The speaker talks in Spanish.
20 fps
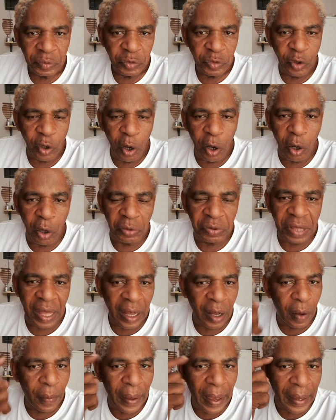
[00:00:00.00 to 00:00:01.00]
Yo
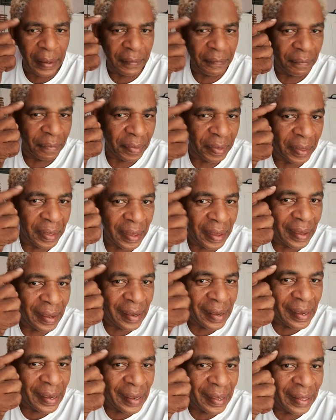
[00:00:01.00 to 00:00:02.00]
tengo, ¿ves?
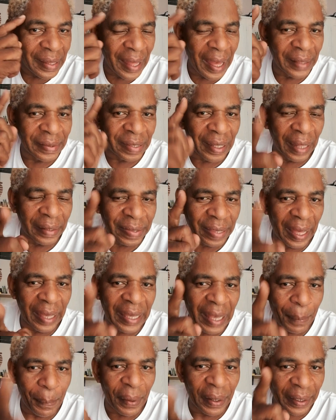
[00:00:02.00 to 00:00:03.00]
La
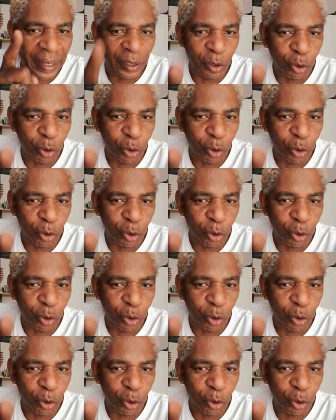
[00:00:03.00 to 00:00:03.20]
estrategia para que